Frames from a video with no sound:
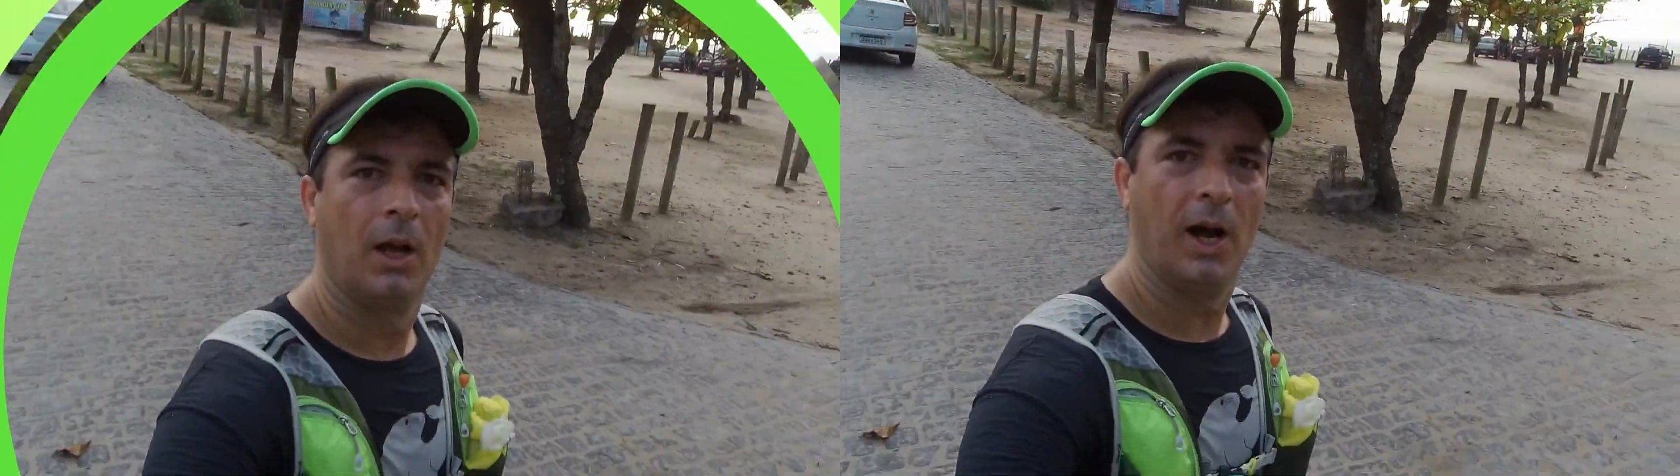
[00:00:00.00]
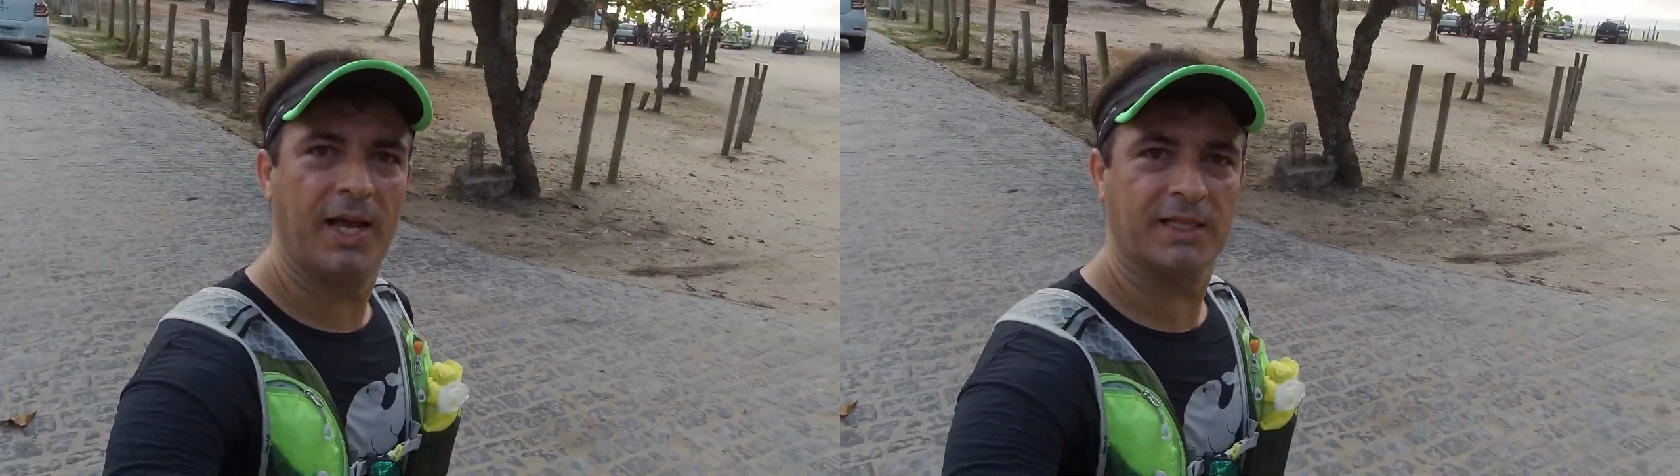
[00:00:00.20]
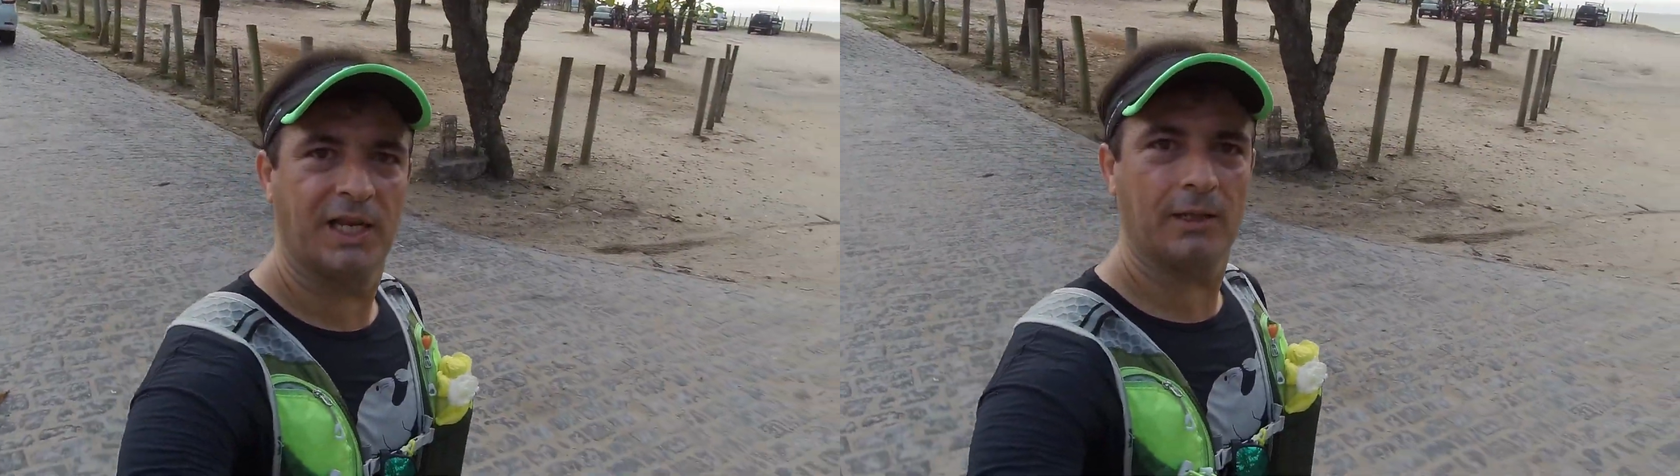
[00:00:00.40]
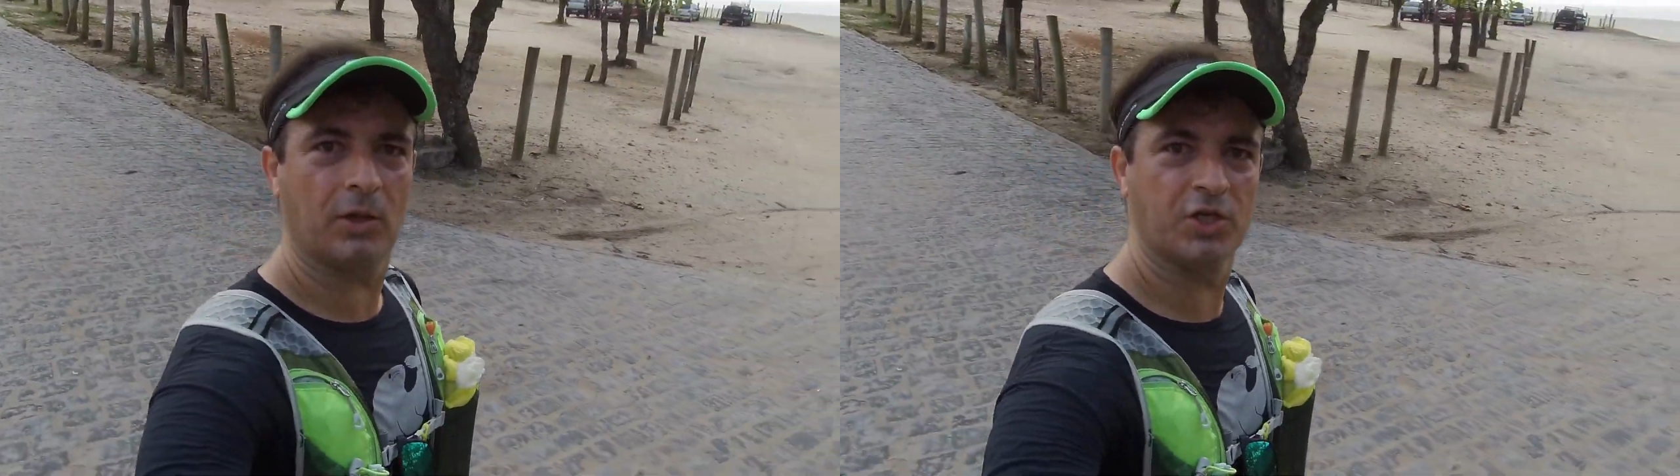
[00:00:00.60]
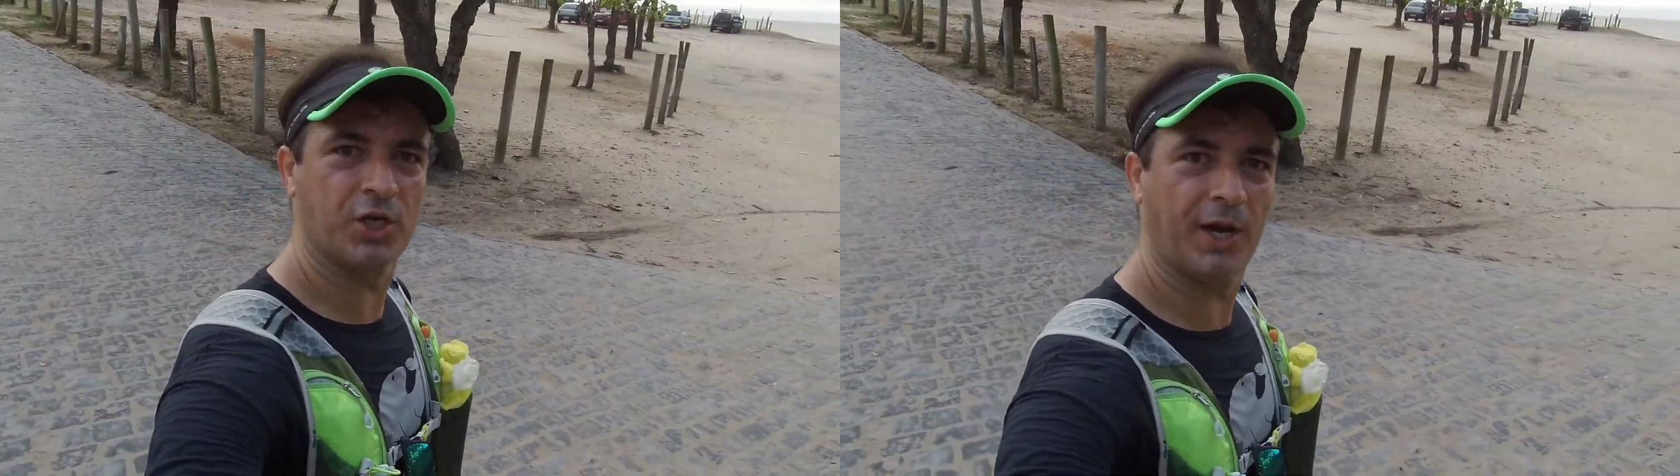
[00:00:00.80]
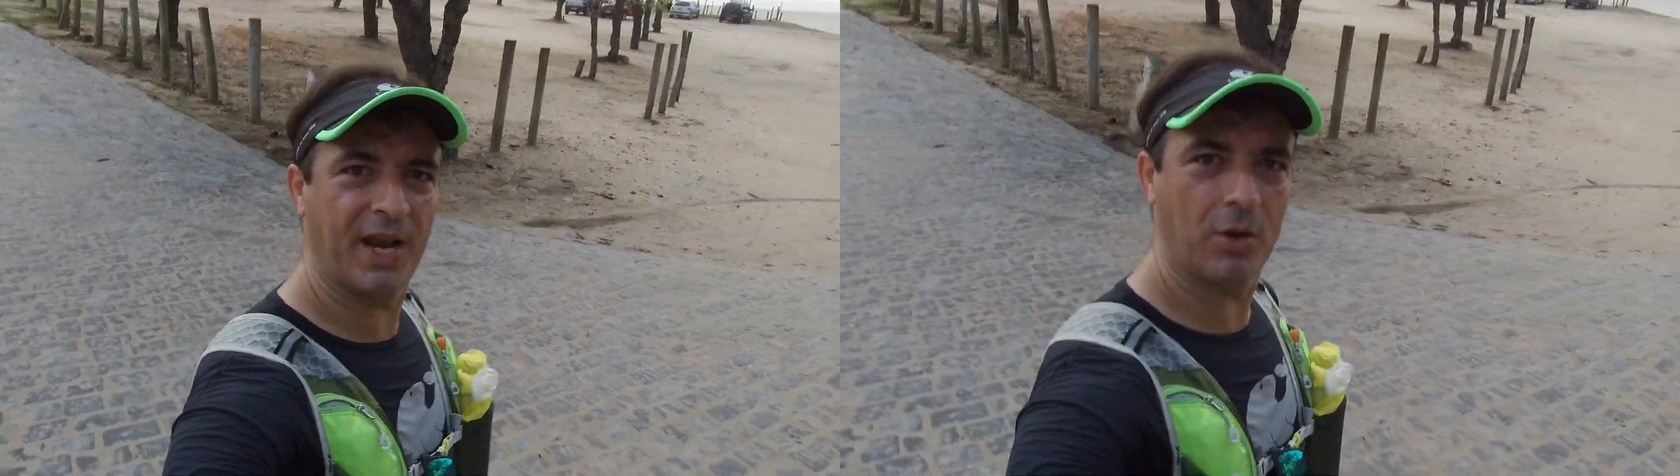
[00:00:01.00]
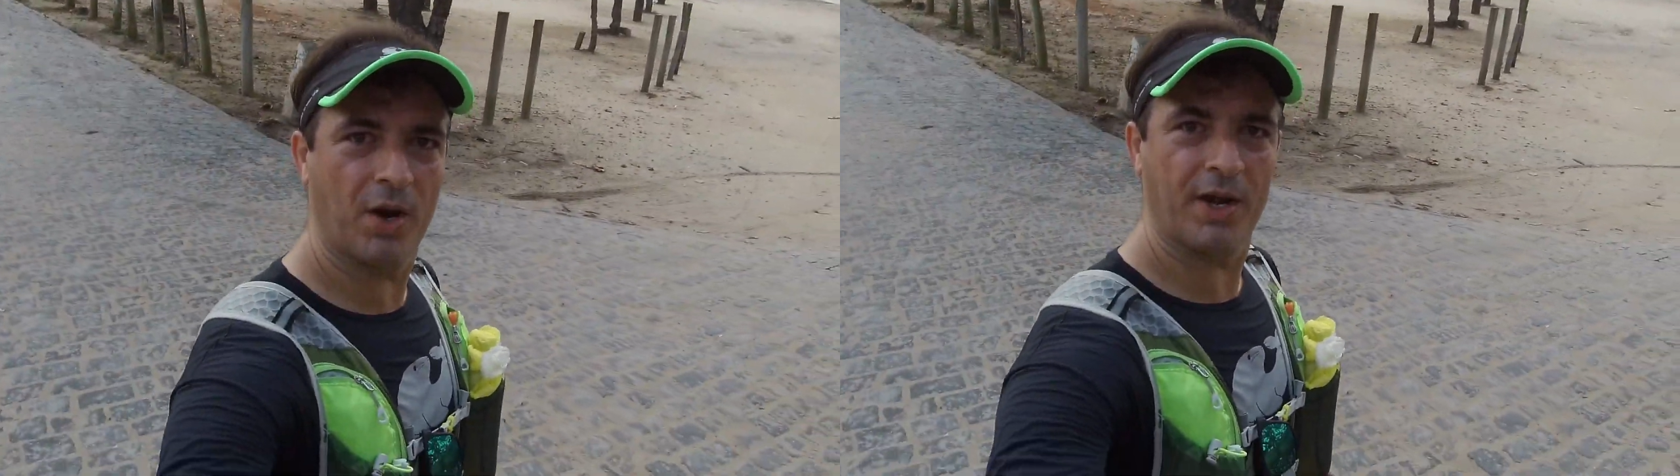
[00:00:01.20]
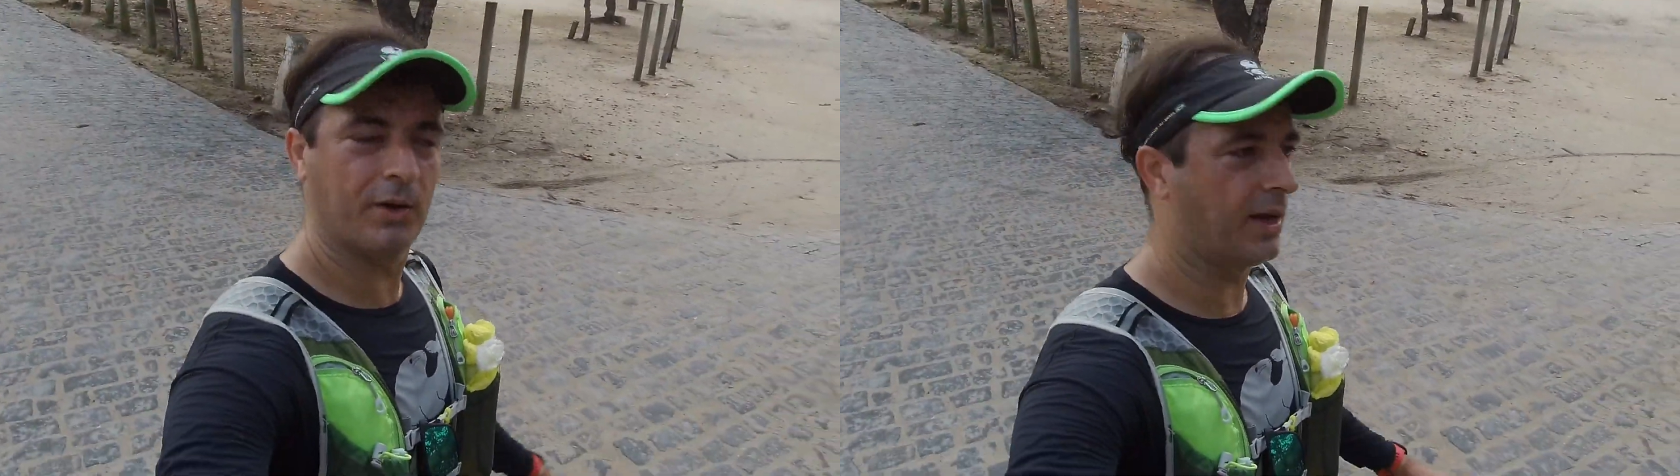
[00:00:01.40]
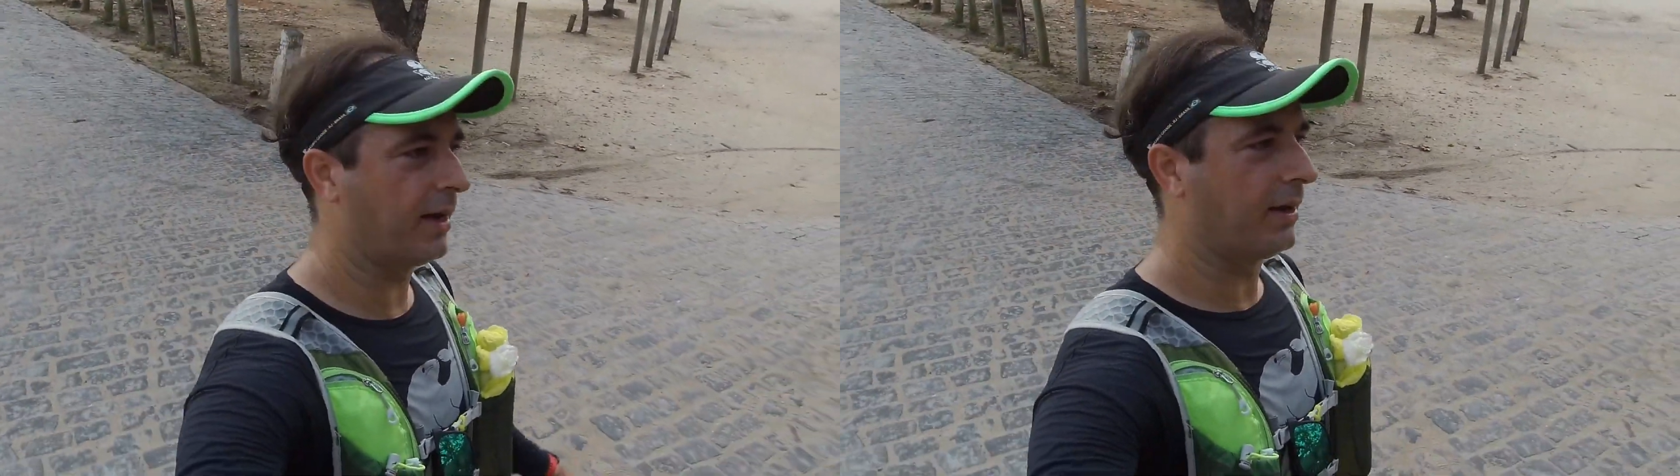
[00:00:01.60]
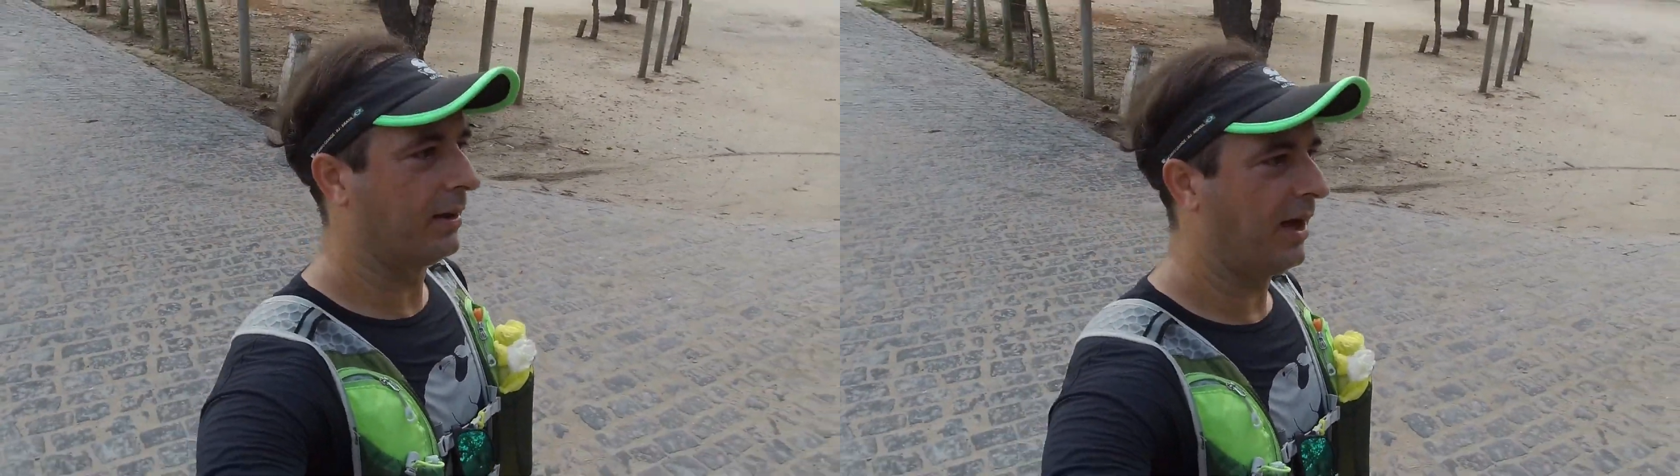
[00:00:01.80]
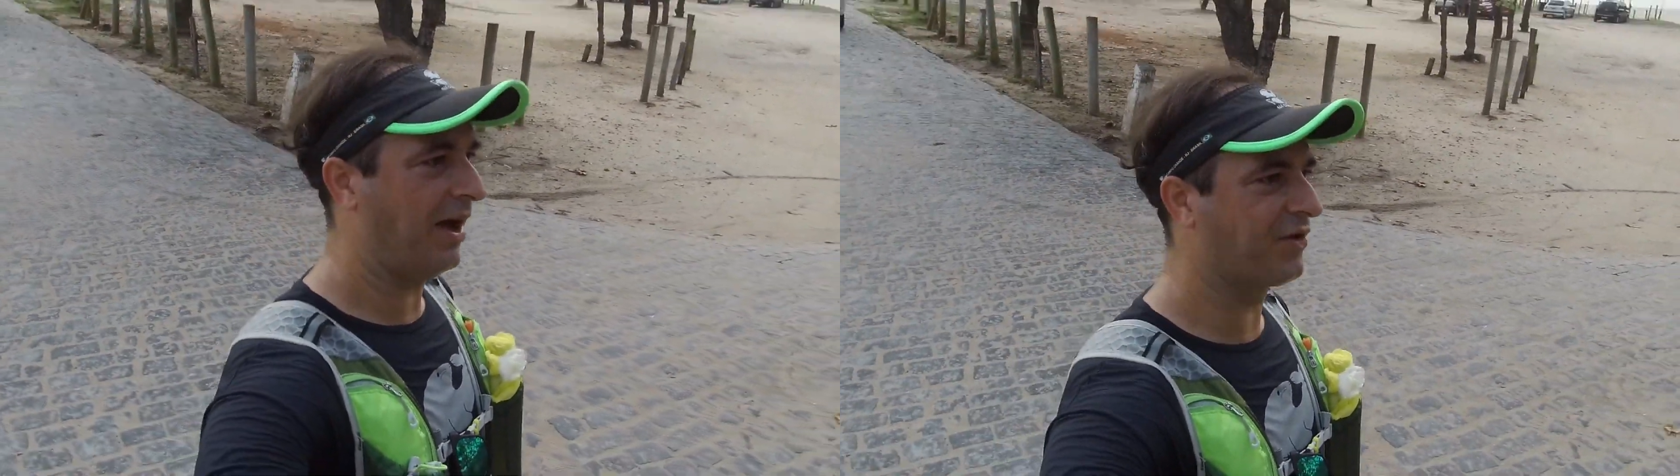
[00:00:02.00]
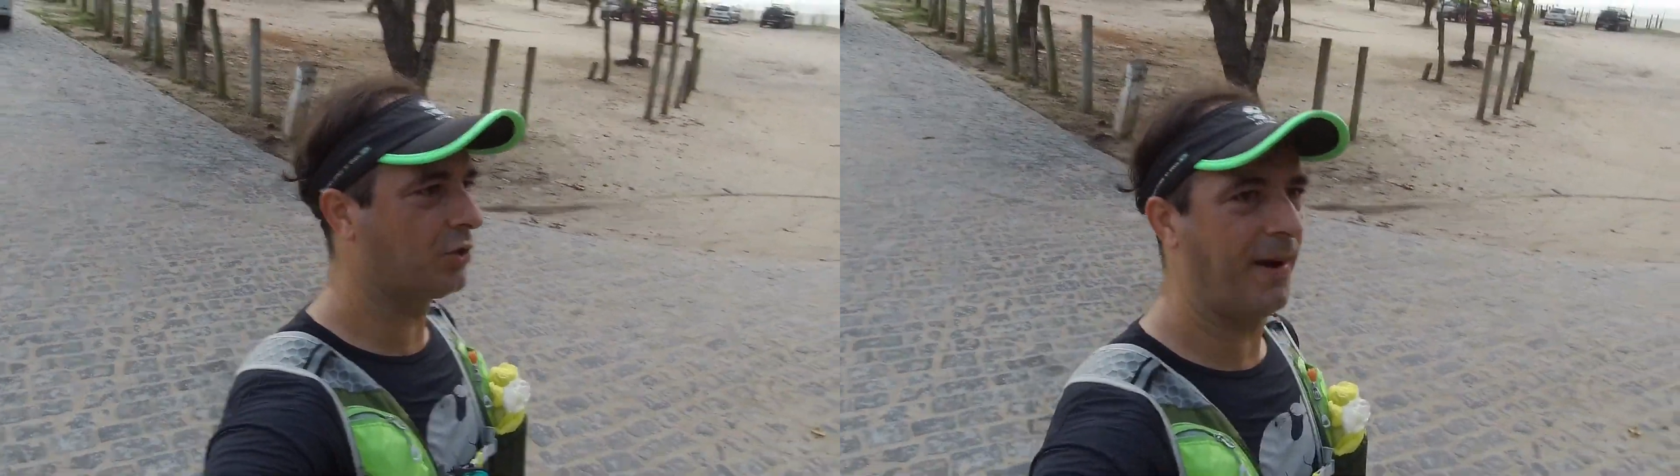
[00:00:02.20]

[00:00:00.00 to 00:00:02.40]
Aí, atleta, ó, chegando agora na árvore do